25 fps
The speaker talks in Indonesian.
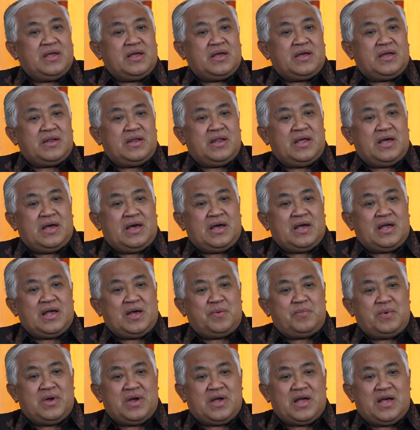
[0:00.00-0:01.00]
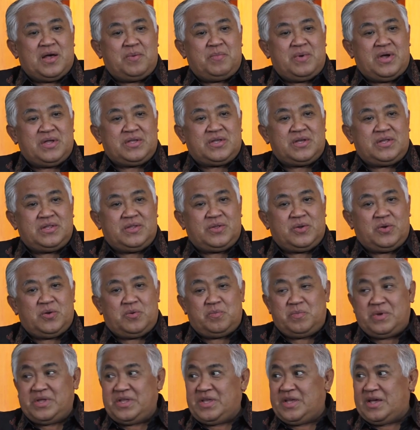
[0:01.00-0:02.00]
Karena agama-agama
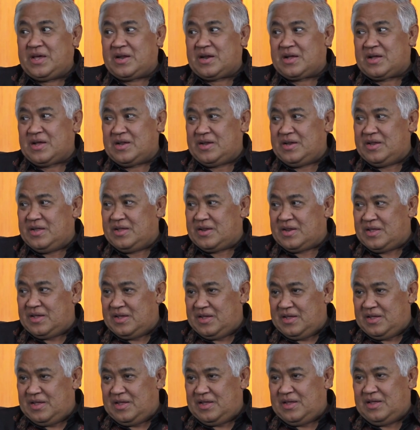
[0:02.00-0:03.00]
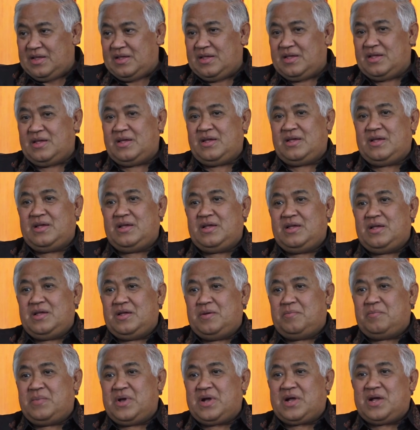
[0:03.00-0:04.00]
cenderung menyiarkan diri ya.
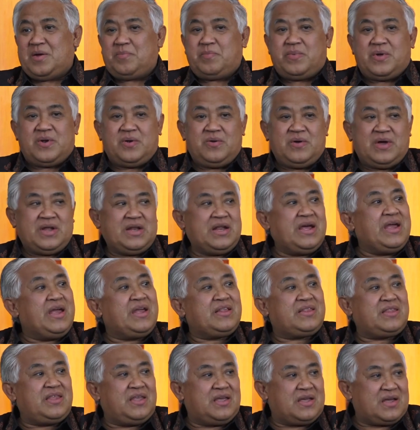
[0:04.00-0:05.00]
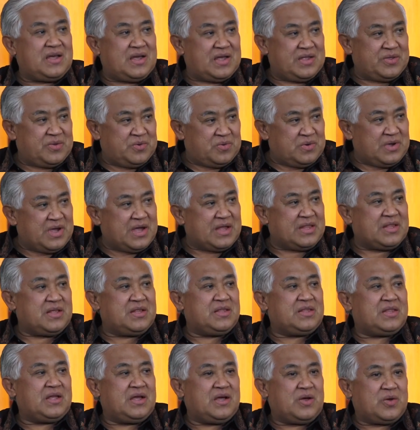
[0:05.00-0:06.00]
Maka perlu ada etika juga
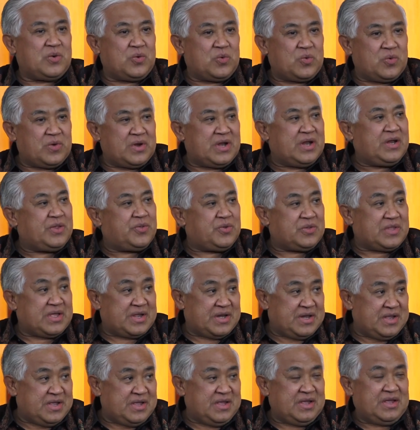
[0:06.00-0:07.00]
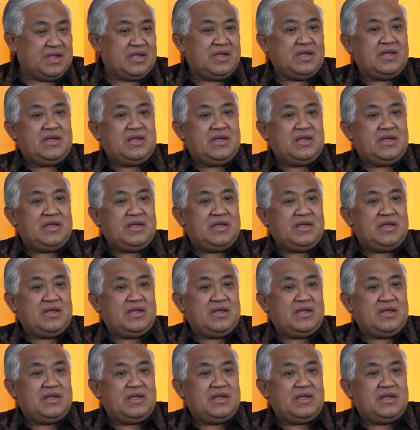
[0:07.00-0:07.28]
tentang kerukunan itu tadi